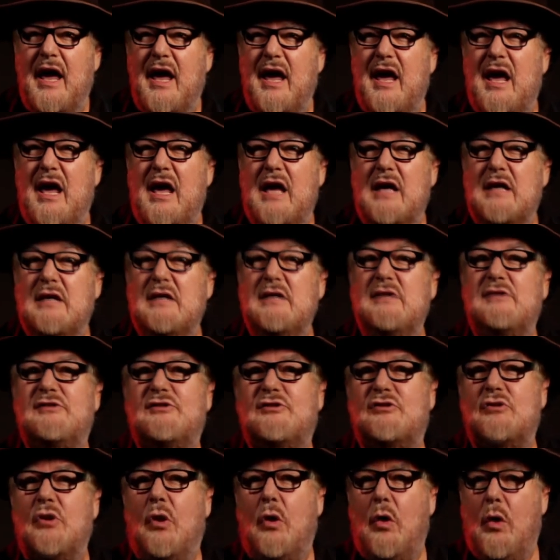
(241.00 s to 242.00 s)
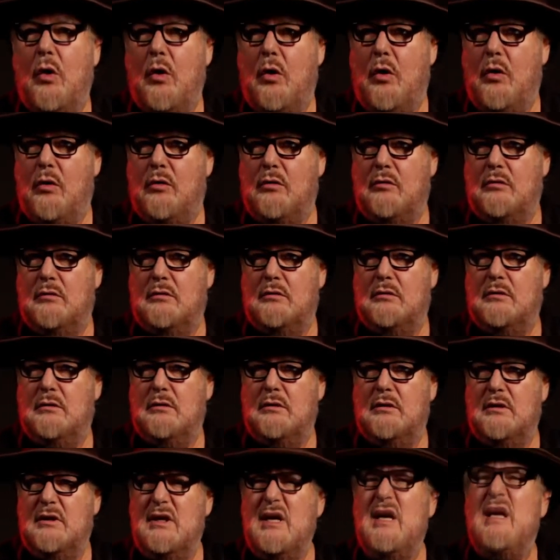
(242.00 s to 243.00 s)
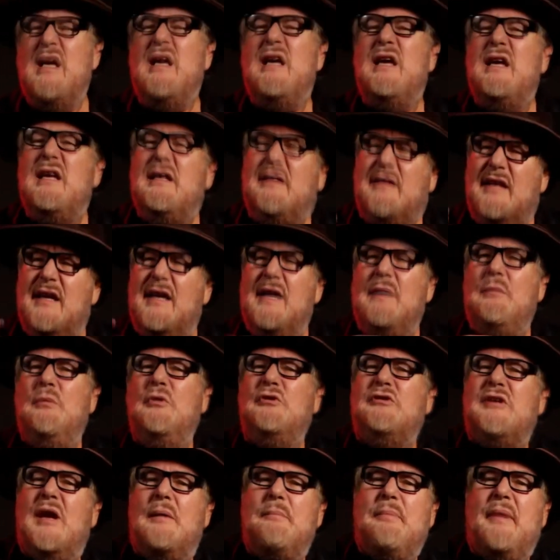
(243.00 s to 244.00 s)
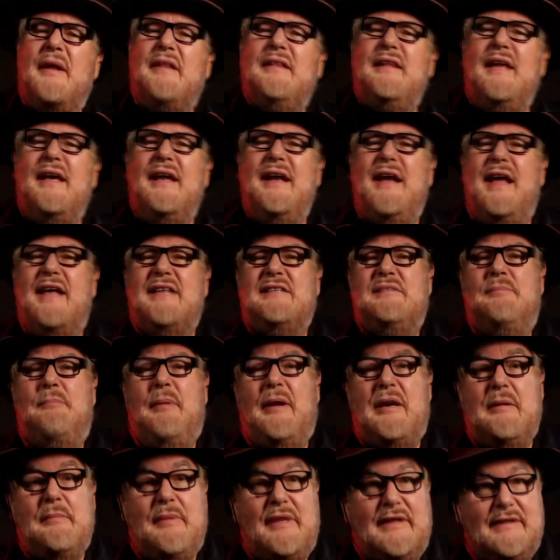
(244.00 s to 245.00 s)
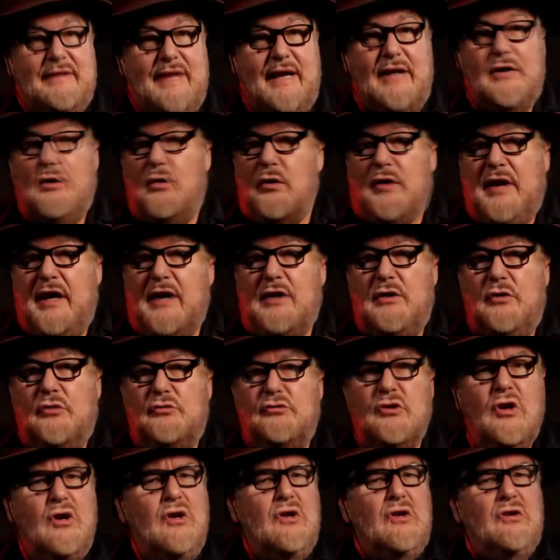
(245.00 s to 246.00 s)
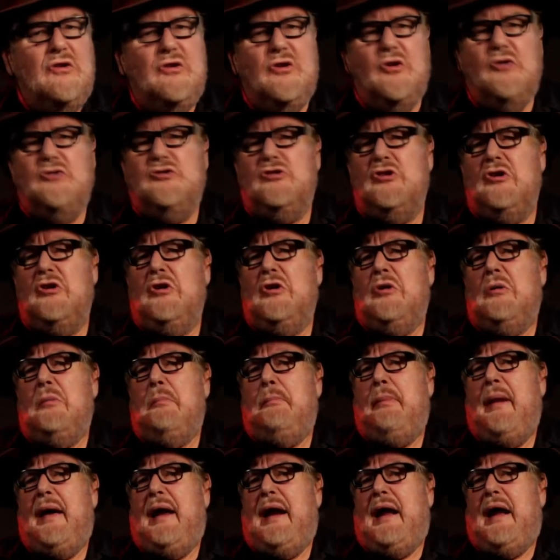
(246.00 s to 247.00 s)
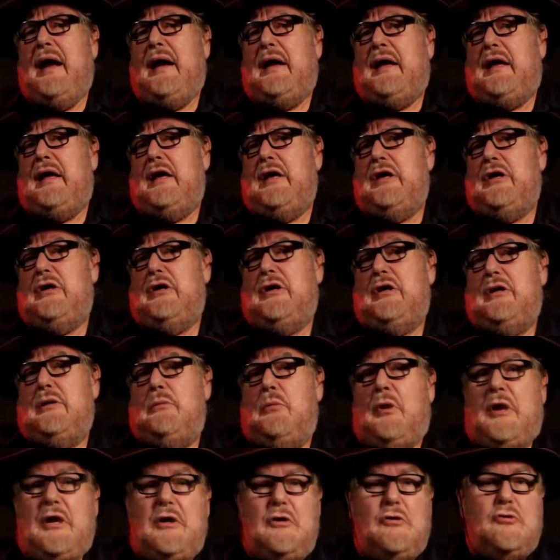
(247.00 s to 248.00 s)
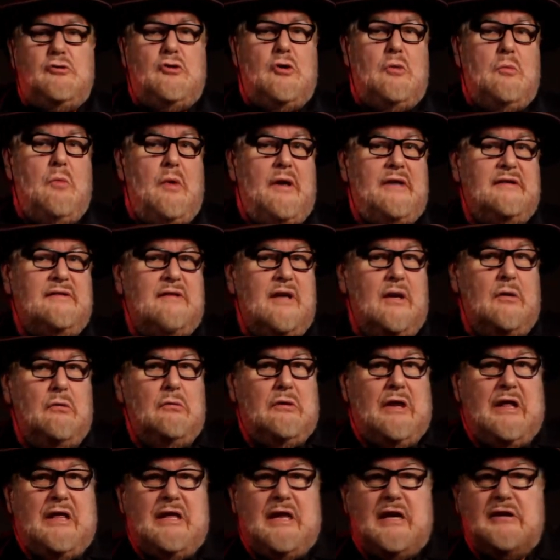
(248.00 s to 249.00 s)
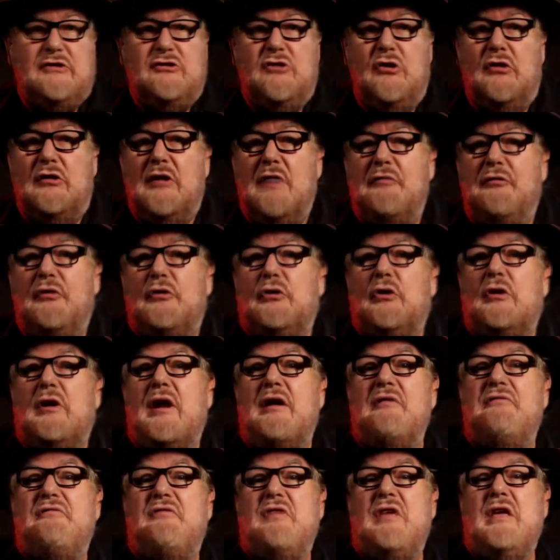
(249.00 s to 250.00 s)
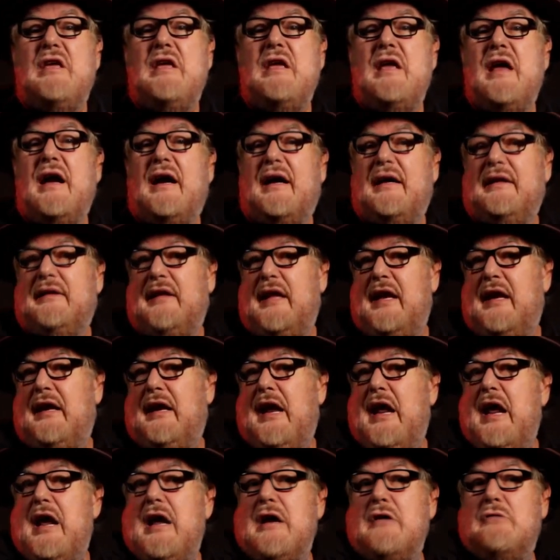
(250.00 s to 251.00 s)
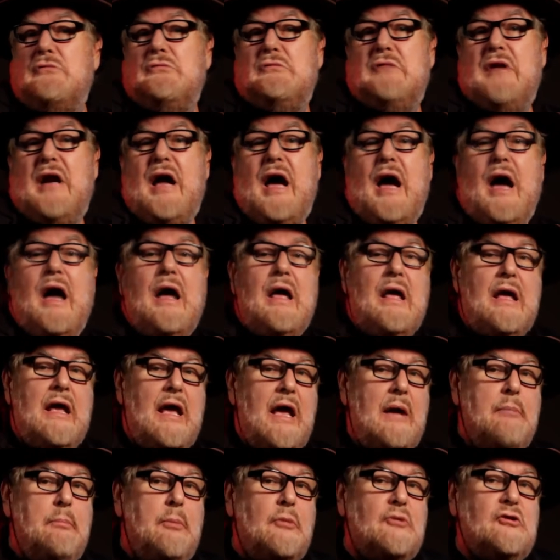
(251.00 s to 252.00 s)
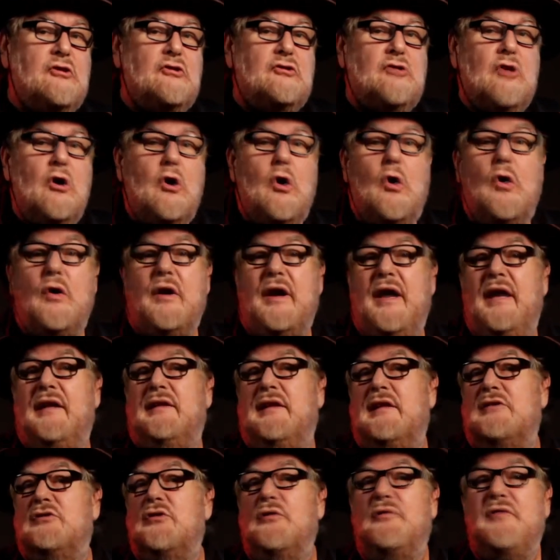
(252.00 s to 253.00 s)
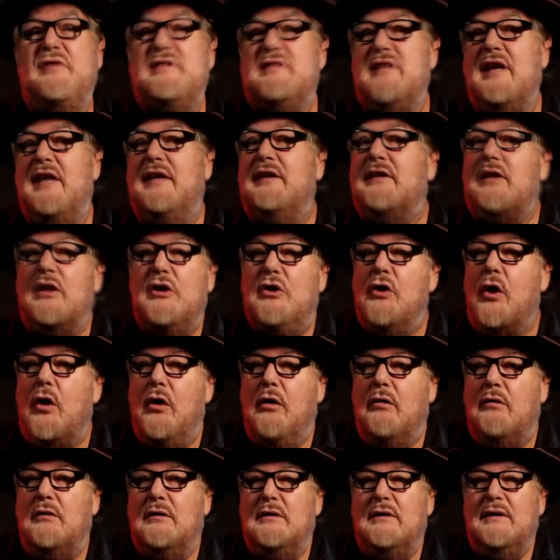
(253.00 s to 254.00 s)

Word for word: e ISO. Y tenemos que aprender a experimentar con ellos no solo para que, bueno, yo muestre que una dirección de fotografía, que tener una exposición correcta es suficiente, no.